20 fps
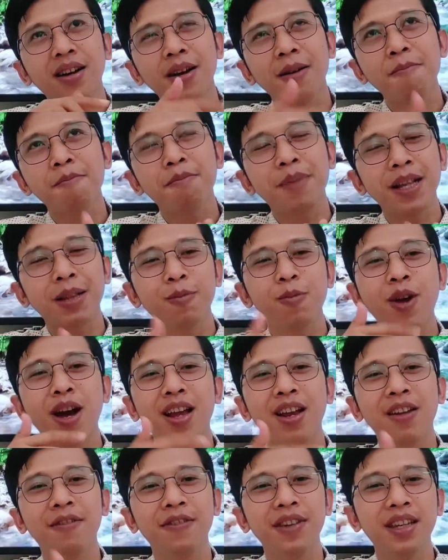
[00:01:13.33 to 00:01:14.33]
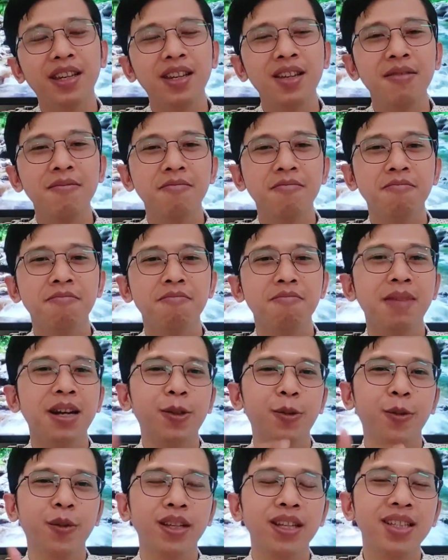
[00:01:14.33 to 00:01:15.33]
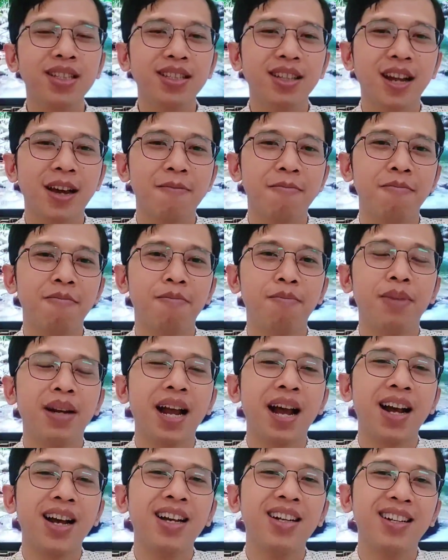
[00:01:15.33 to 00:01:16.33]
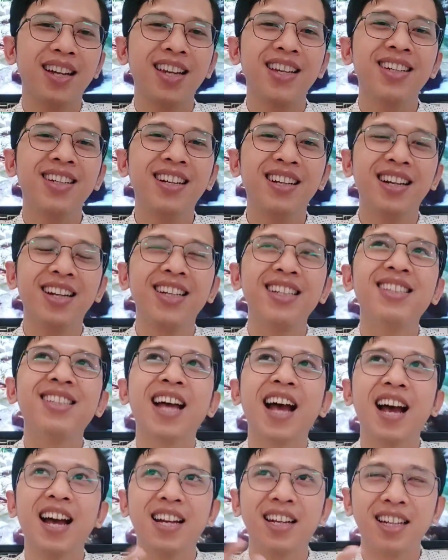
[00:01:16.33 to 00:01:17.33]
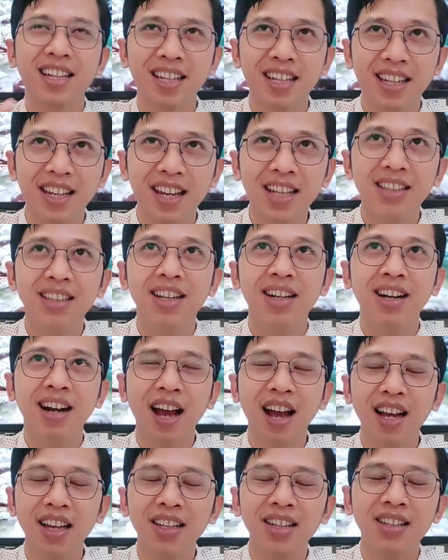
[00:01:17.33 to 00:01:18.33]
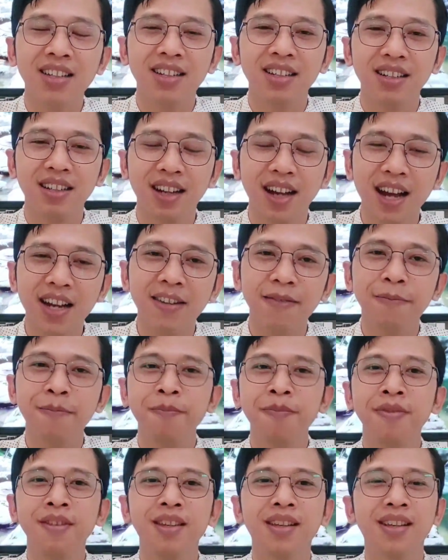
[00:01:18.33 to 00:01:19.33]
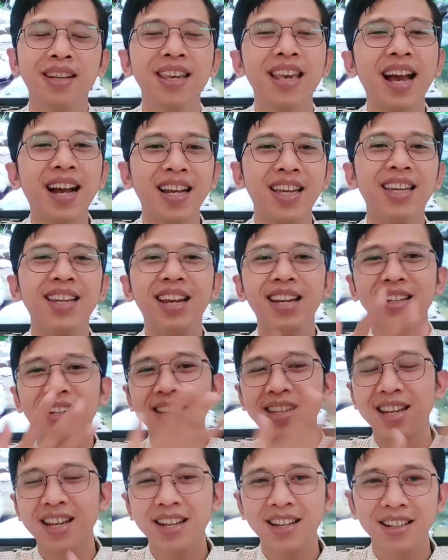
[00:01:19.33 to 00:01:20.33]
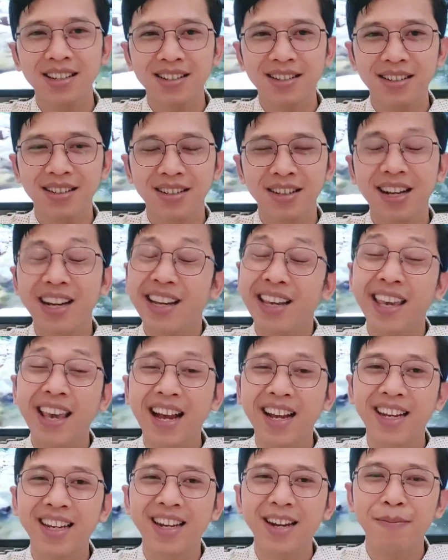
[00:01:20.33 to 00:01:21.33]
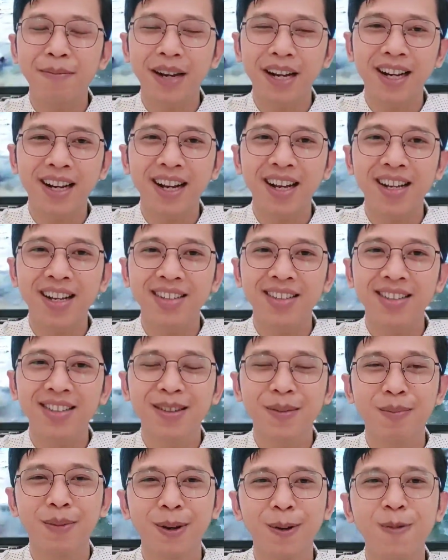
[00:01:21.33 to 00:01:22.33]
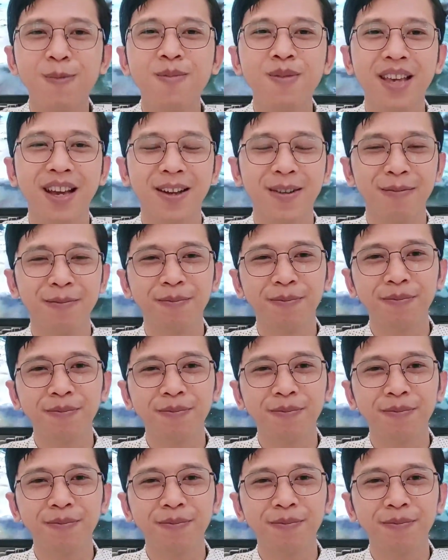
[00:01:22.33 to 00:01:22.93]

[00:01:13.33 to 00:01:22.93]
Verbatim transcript: empat mualaf ini masuk Islam berangkat dari kegelisahan dia terkait dengan keyakinan dia, keyakinan mereka sebelumnya